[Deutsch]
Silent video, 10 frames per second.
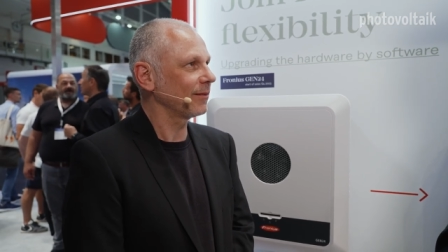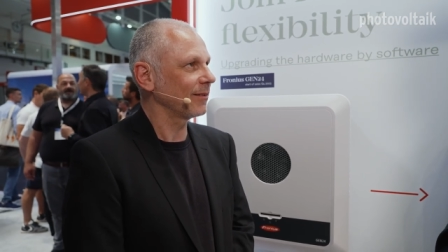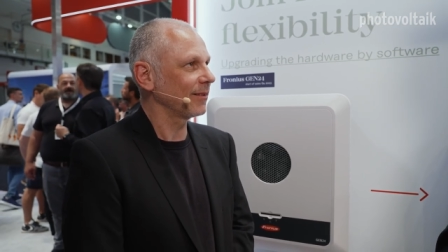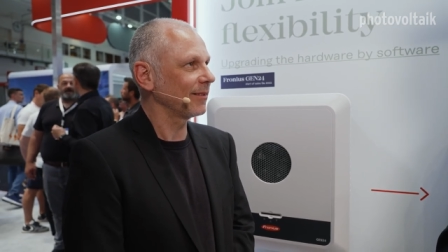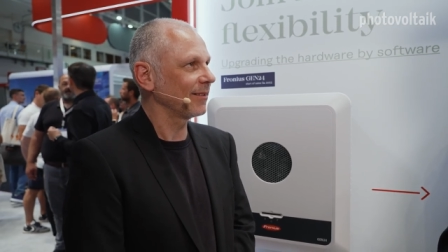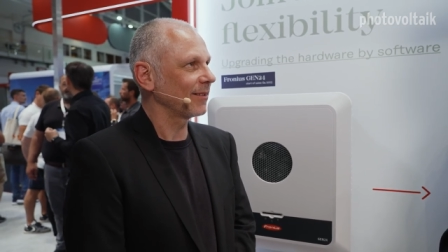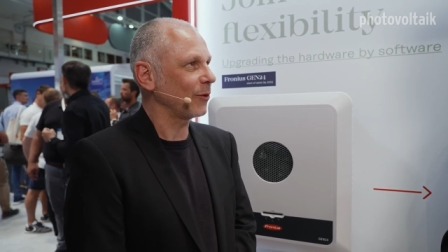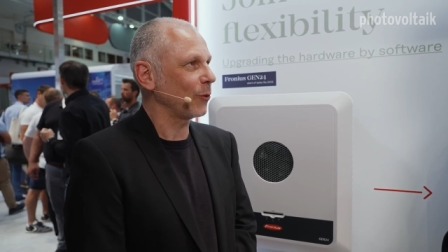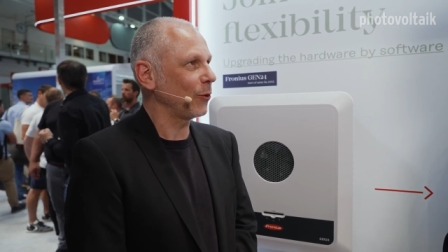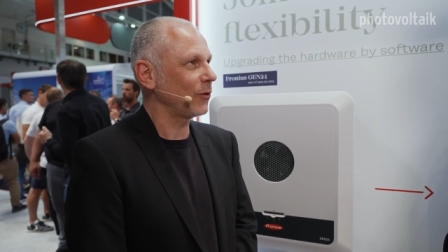genau.
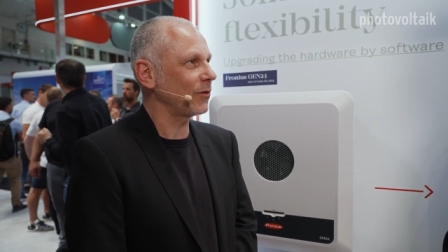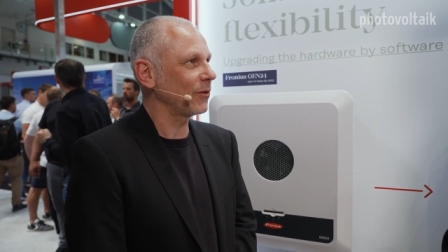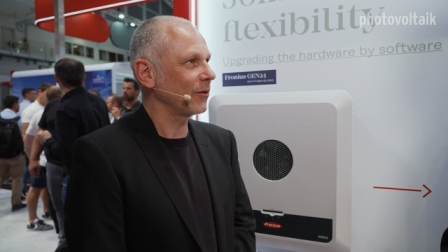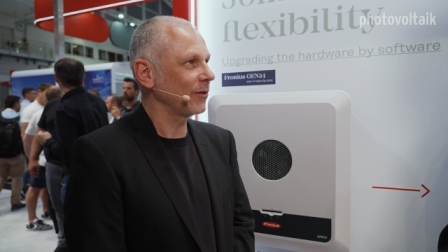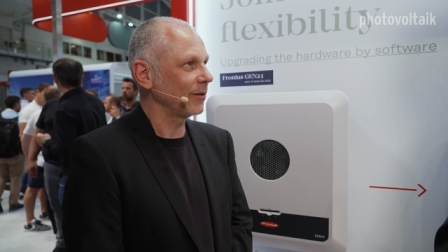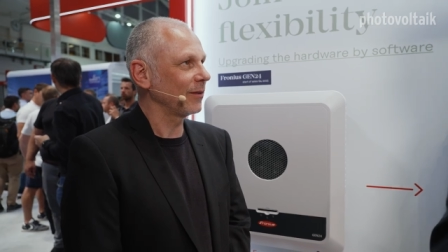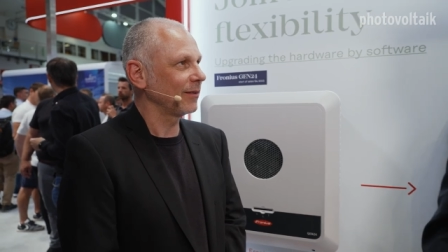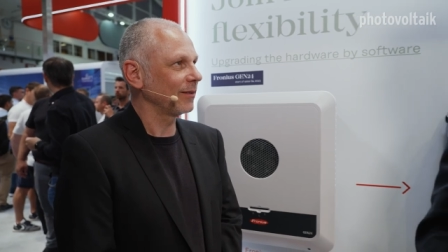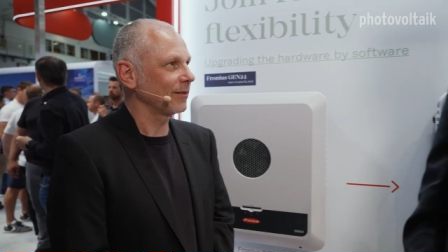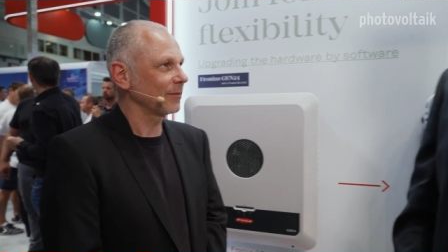erhöht. Die wird
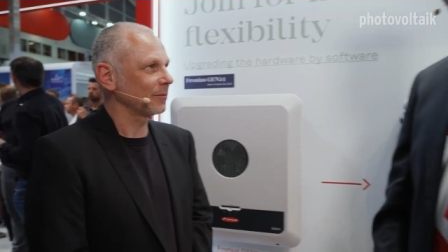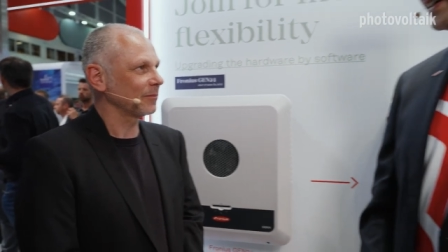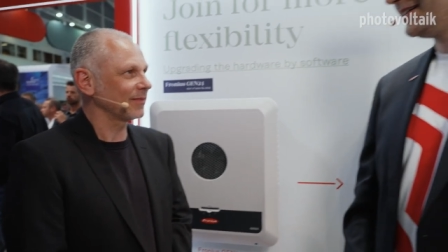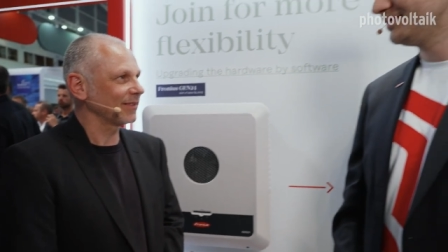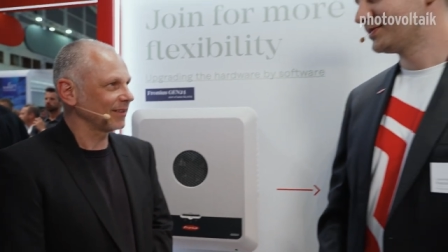jetzt besser, ja.